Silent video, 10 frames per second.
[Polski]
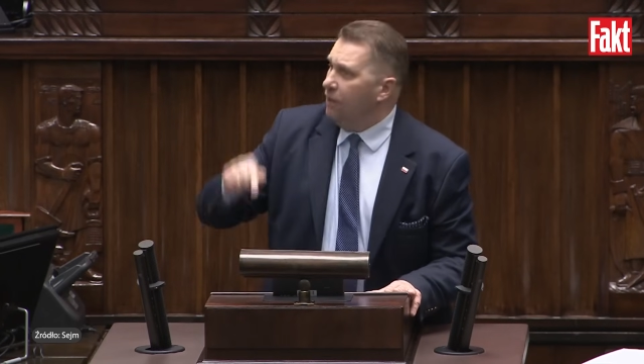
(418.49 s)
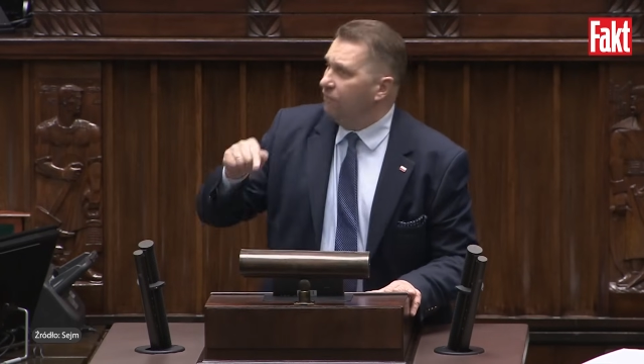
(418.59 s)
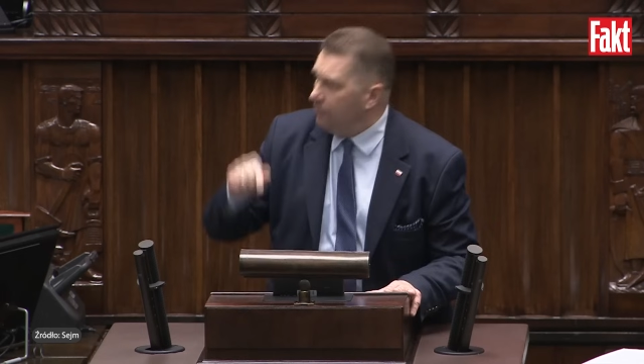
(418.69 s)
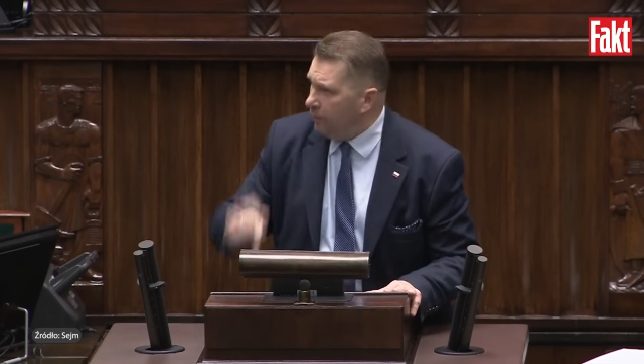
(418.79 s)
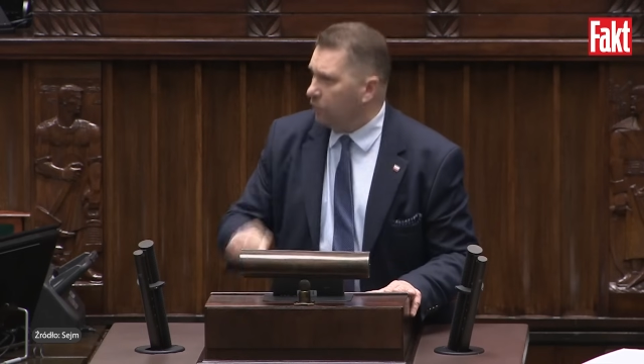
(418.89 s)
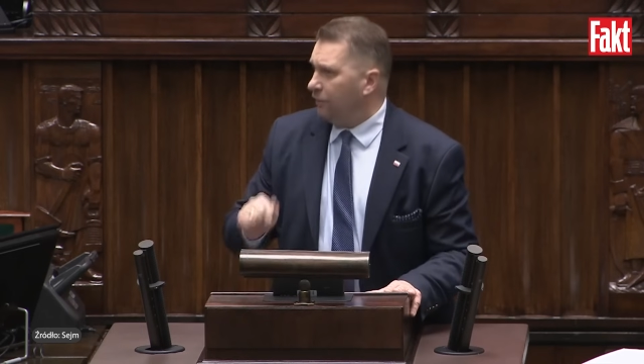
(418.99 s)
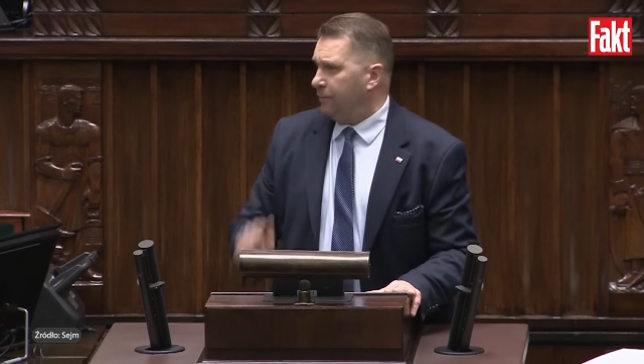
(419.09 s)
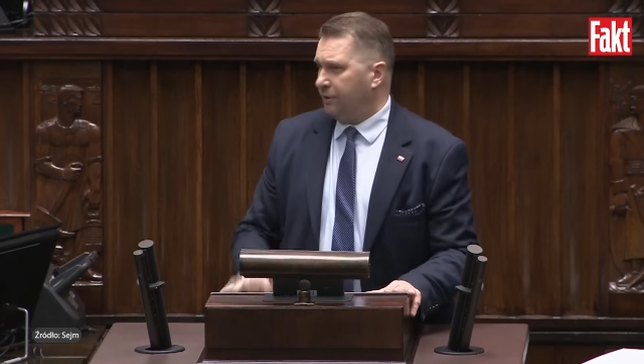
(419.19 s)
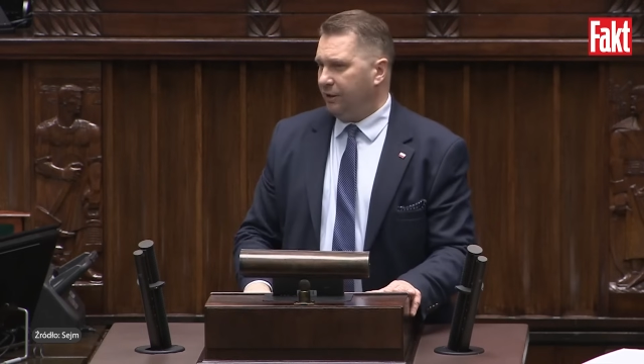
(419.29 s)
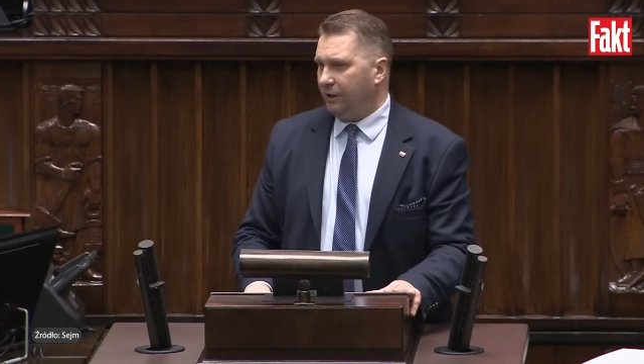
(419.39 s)
wyborów
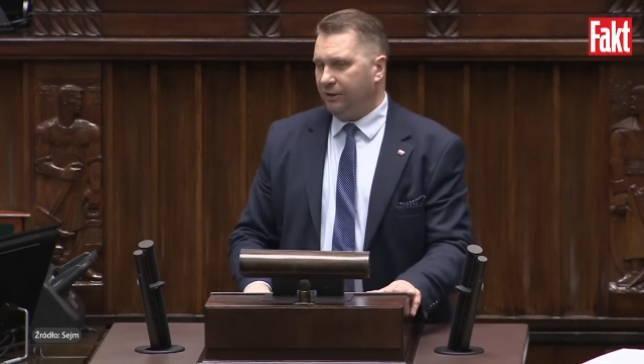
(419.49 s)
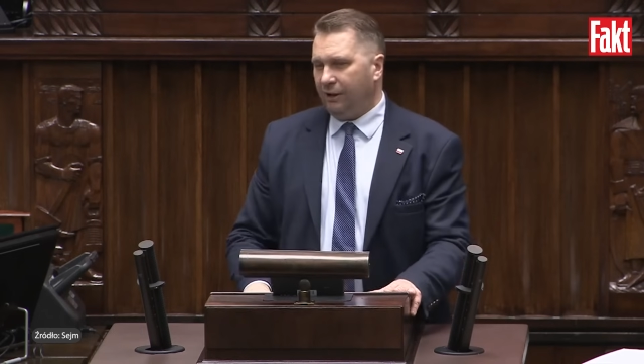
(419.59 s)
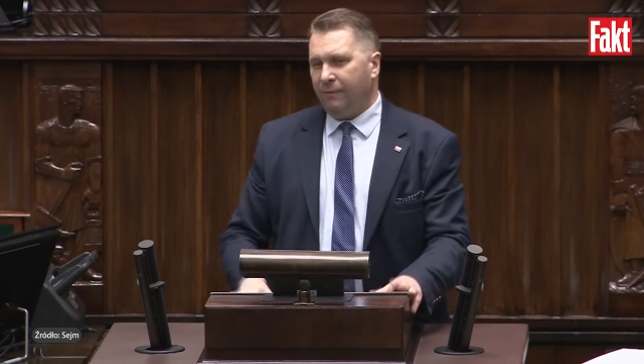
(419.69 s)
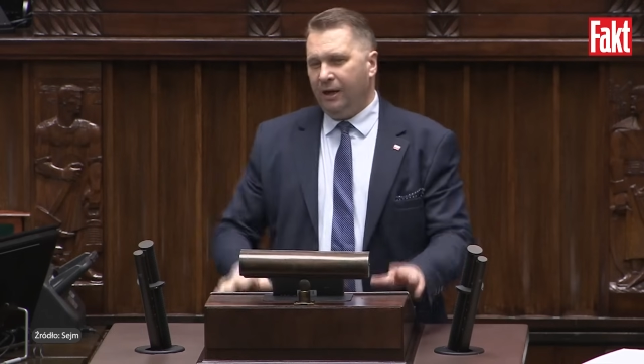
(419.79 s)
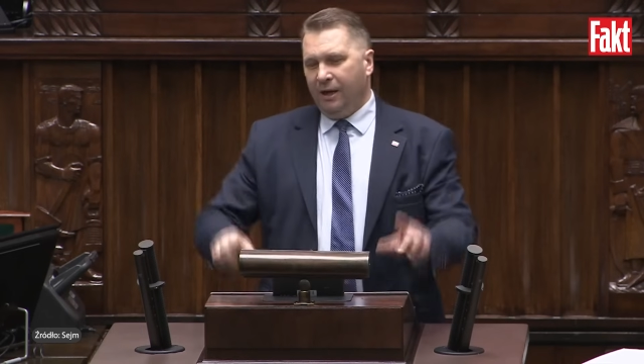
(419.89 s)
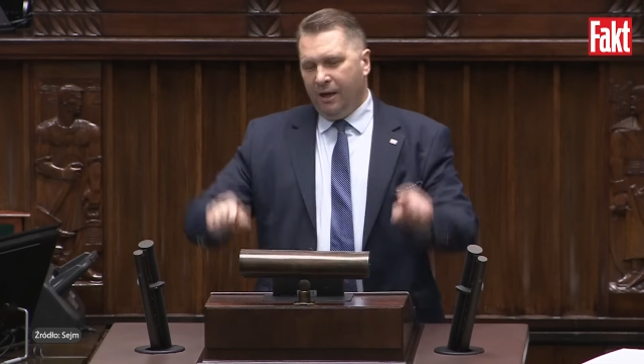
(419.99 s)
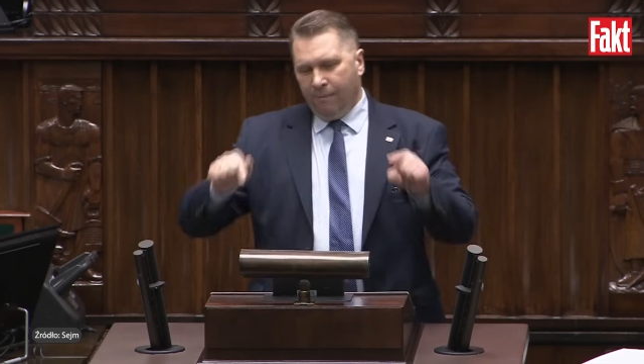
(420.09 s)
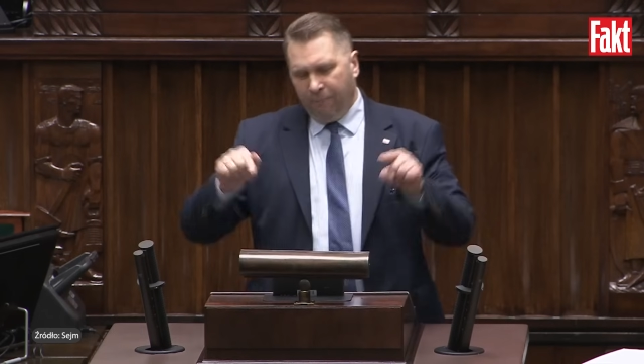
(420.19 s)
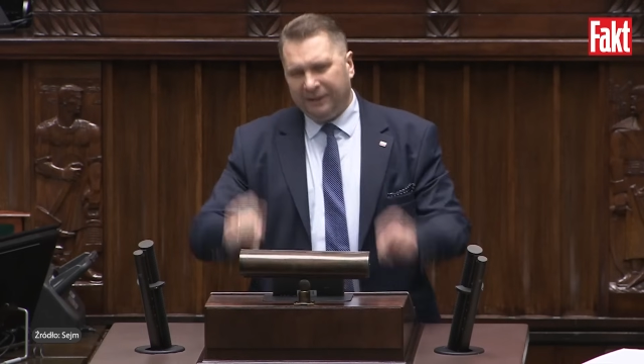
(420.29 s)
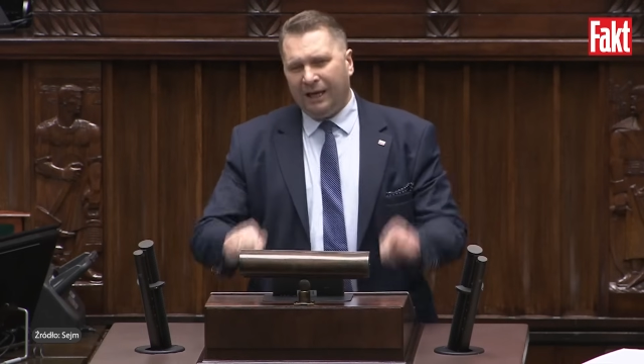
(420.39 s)
na prezydenta.
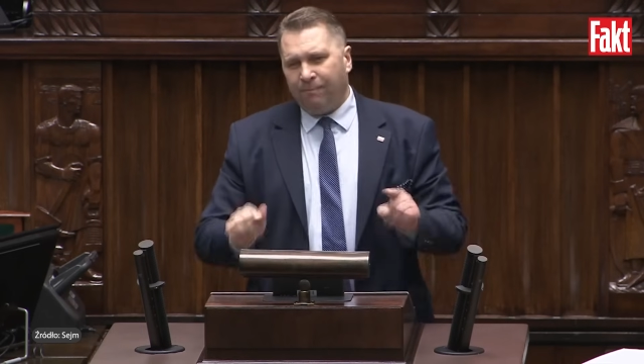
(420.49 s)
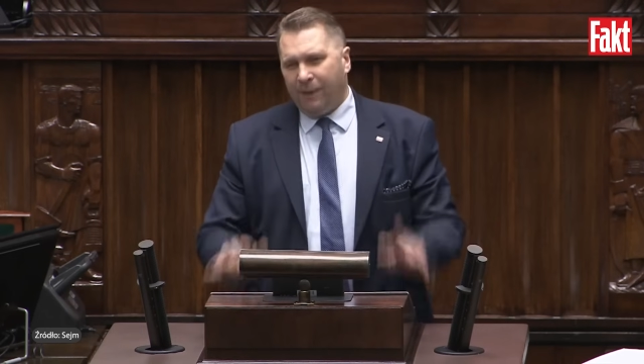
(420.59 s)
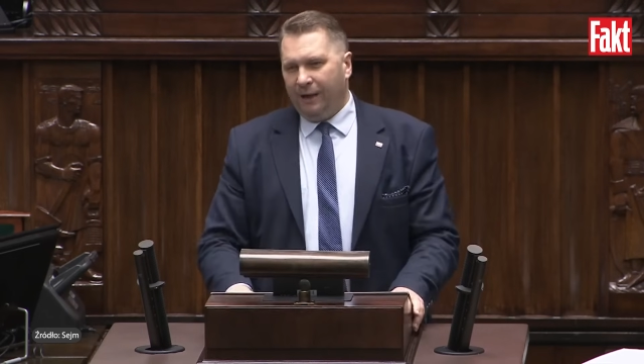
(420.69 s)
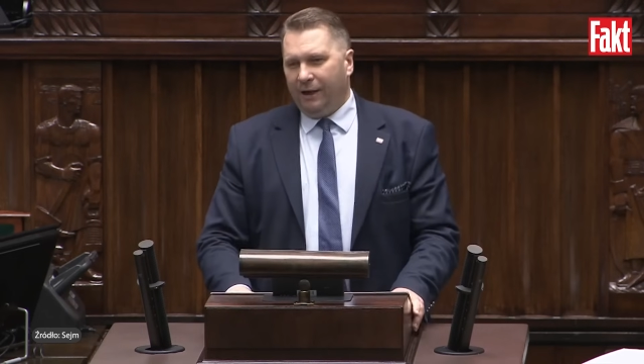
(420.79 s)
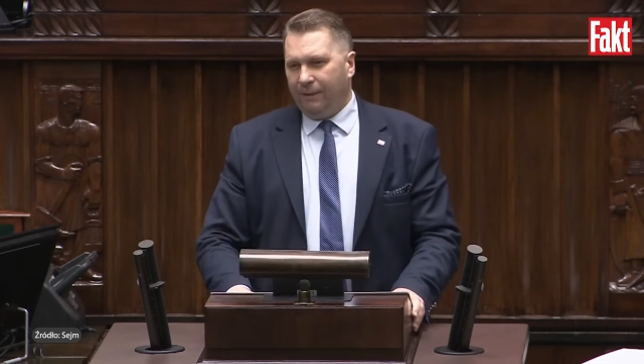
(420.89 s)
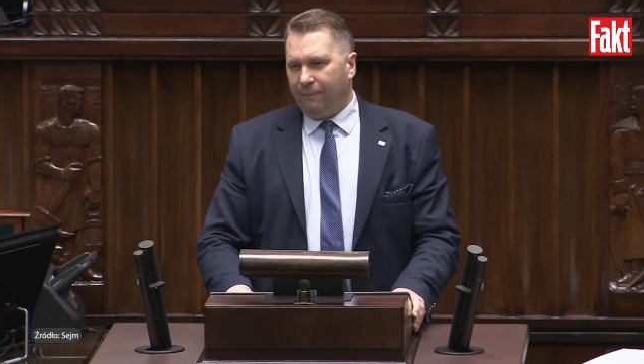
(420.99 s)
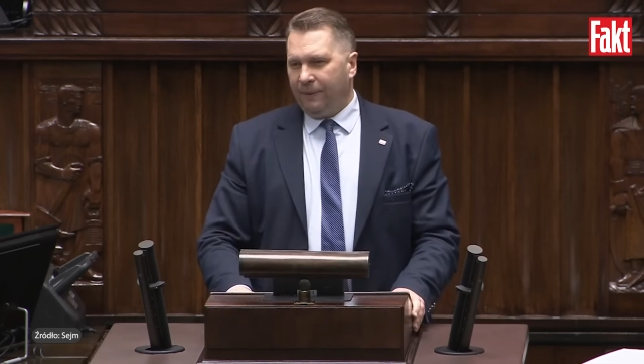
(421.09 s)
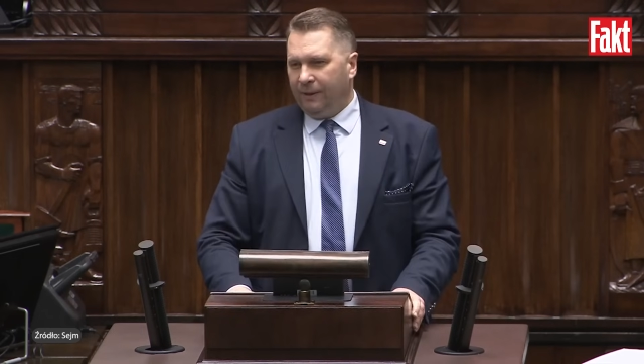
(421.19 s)
Pytam pana,